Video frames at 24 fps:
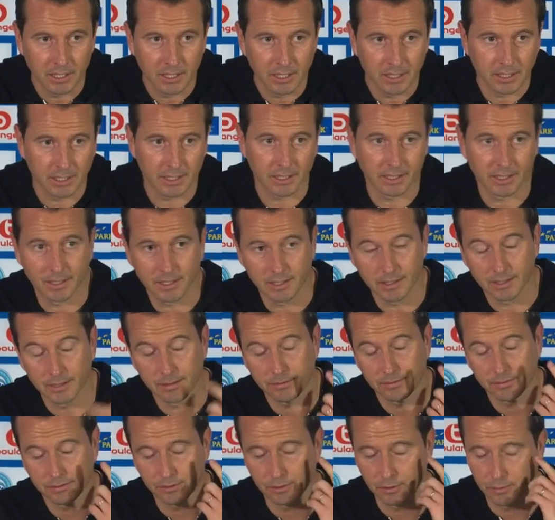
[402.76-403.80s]
Euh,
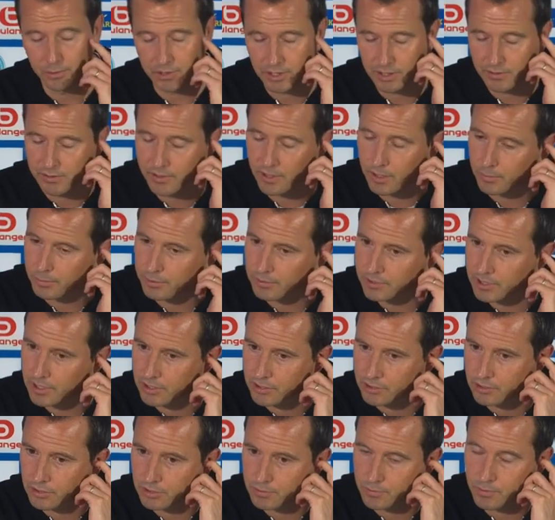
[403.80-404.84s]
on est obligé de faire en plus
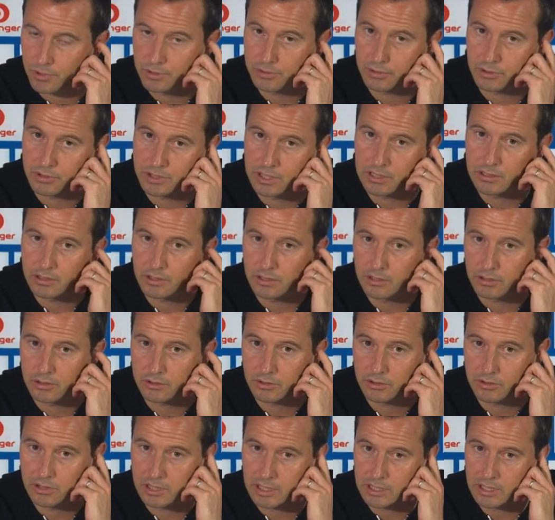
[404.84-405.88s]
un changement sur cette, euh,
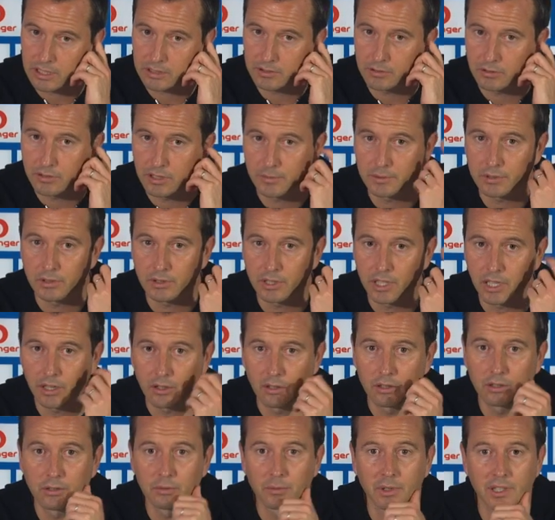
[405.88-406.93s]
sur cette action-là parce que
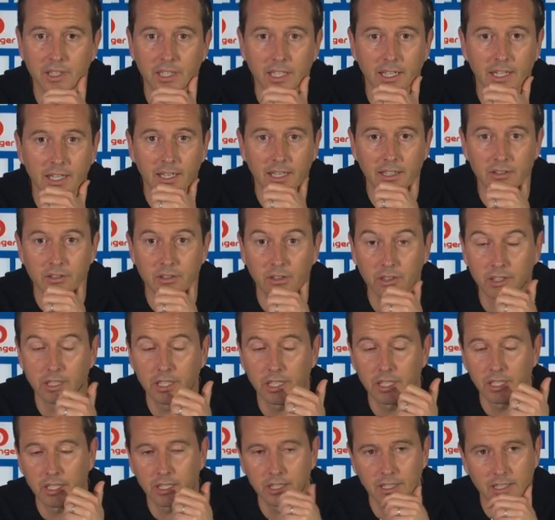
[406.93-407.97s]
Carole demande à,
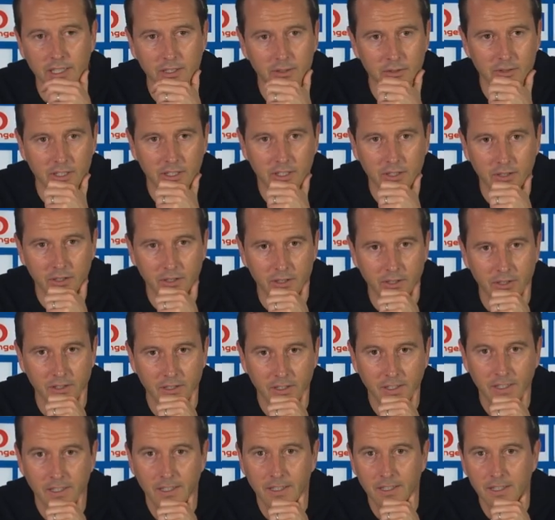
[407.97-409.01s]
sortir et on sait que
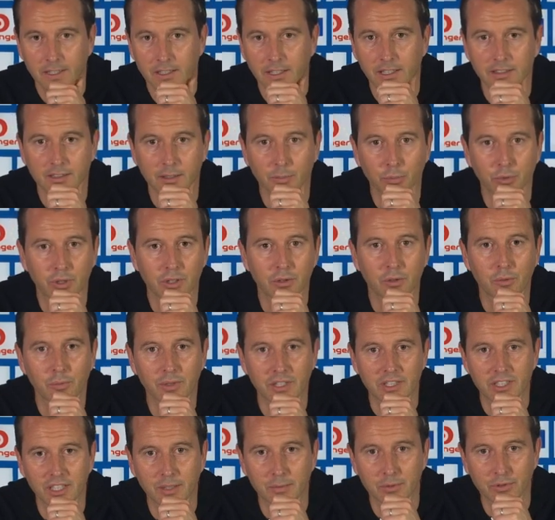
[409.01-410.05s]
hein, ça peut être
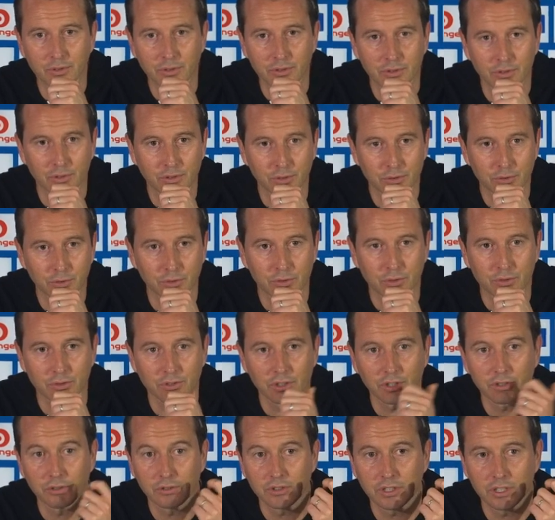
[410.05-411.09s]
dommageable sur ce, sur ce
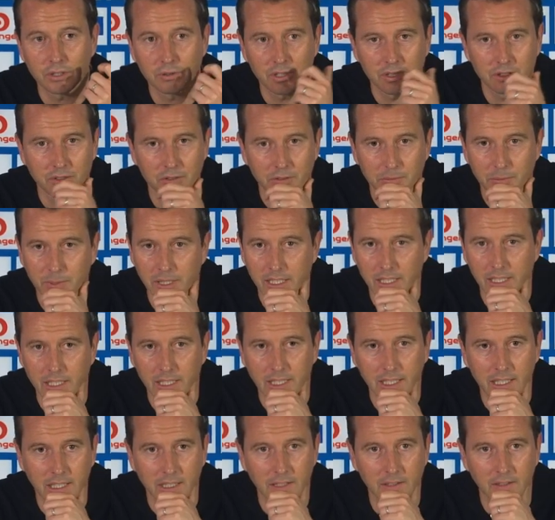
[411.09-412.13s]
genre de situation, mais il
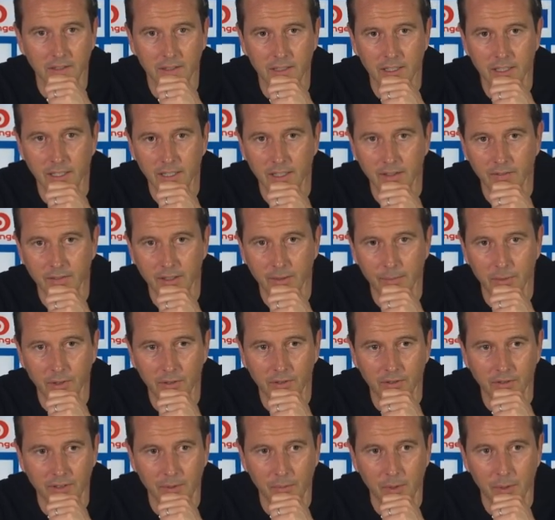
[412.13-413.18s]
était, euh, il était
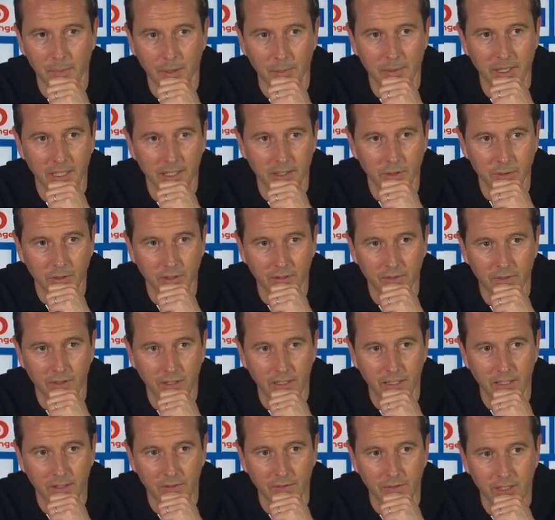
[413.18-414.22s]
vraiment, vraiment pas bien, donc il
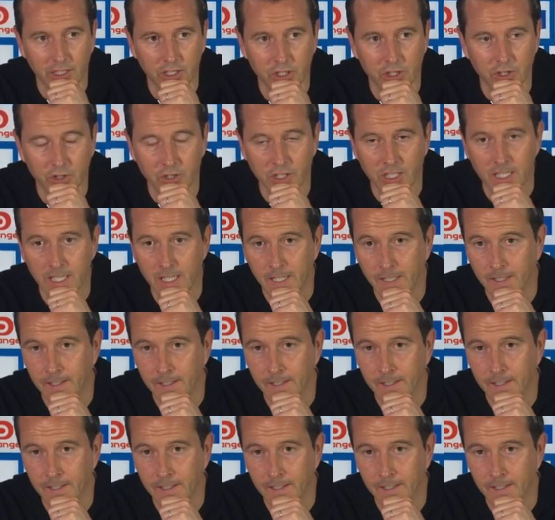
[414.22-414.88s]
fallait, il fallait changer.